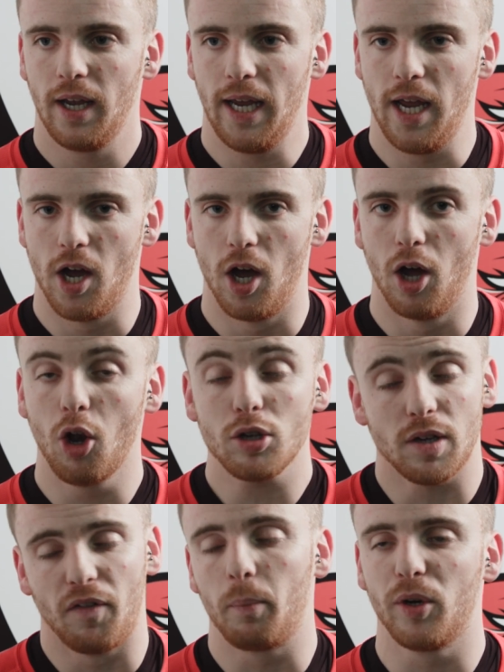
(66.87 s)
Et euh, non,
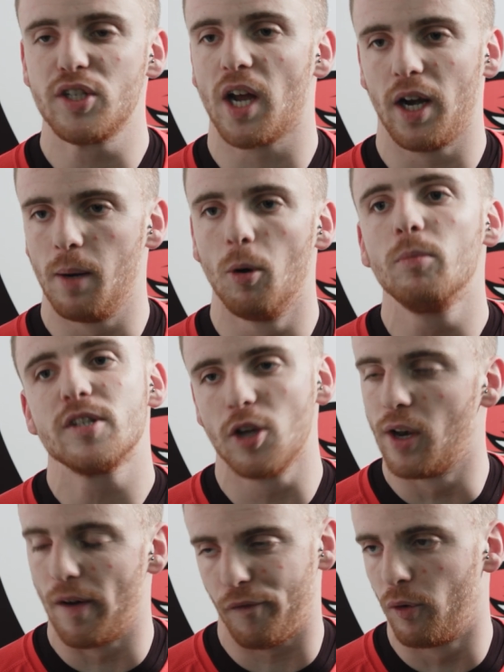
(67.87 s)
ça fait plaisir, les mômes ils se
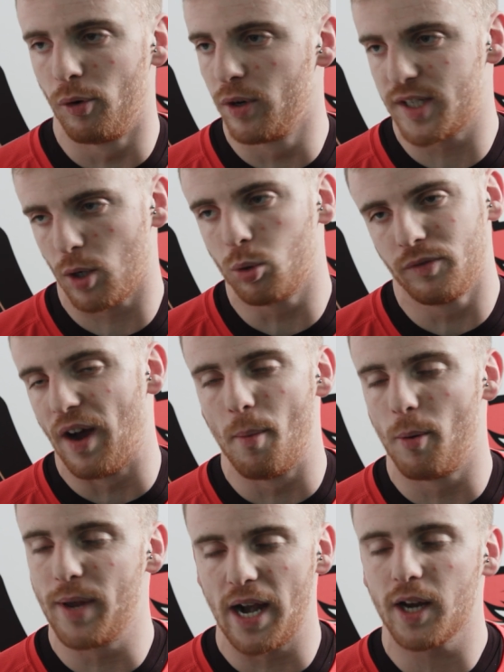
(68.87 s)
donnent à fond, ils écoutent
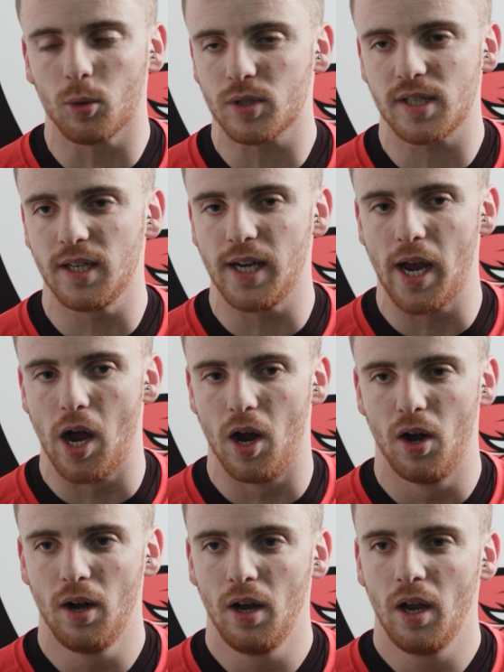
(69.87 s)
vraiment bien les consignes et
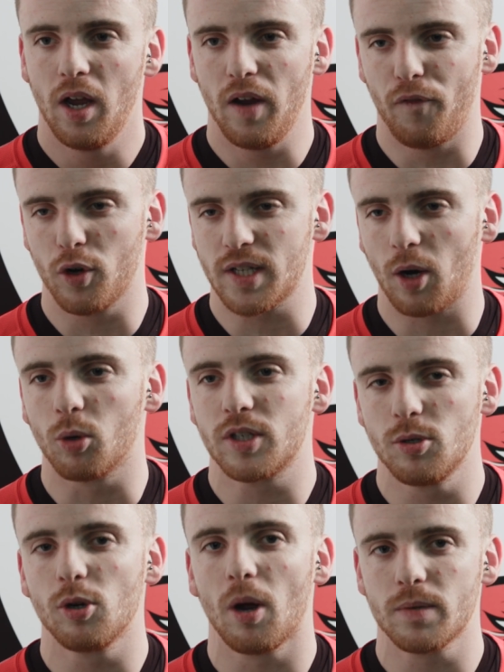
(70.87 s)
il faut que ça
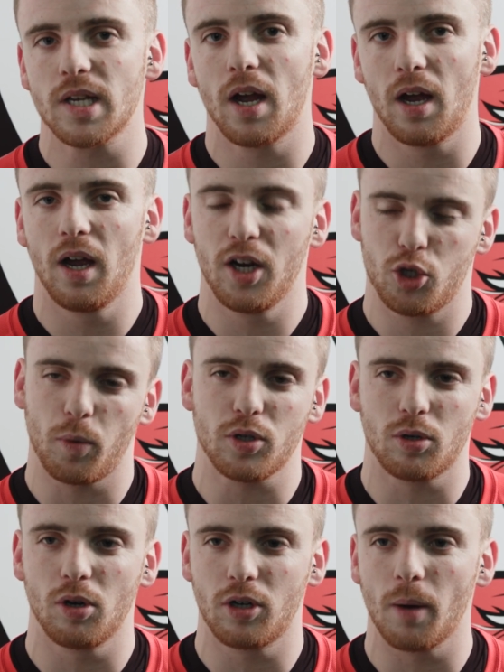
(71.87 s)
continue comme ça. Et je pense
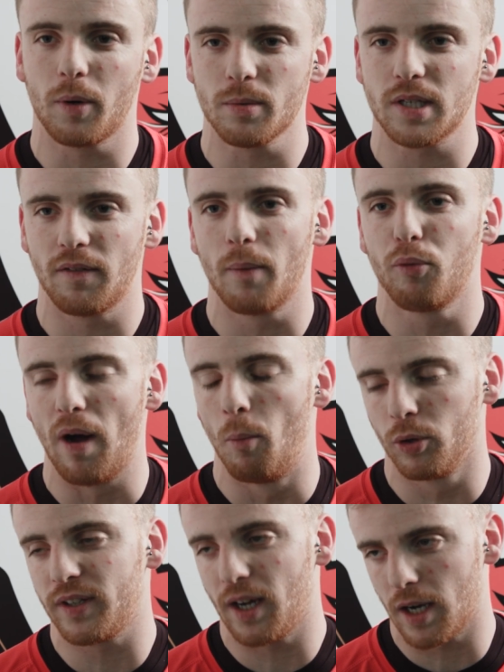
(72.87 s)
que le club comme ça va pouvoir
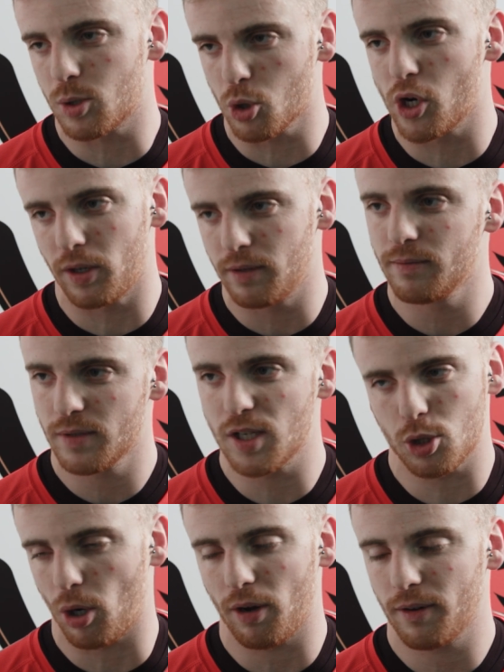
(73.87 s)
monter grâce aux jeunes, c'est
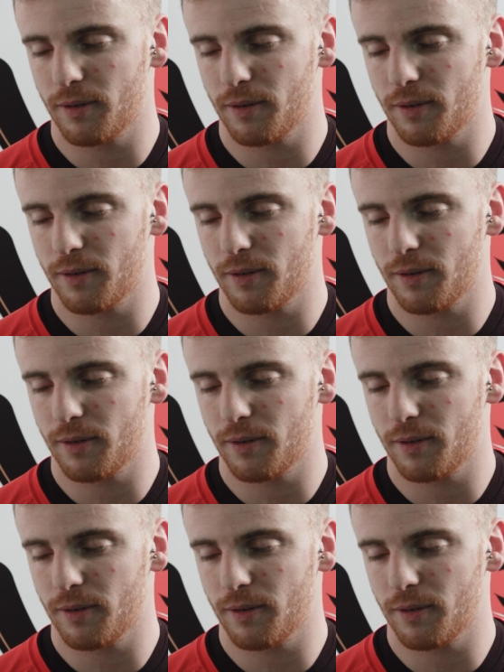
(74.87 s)
sûr.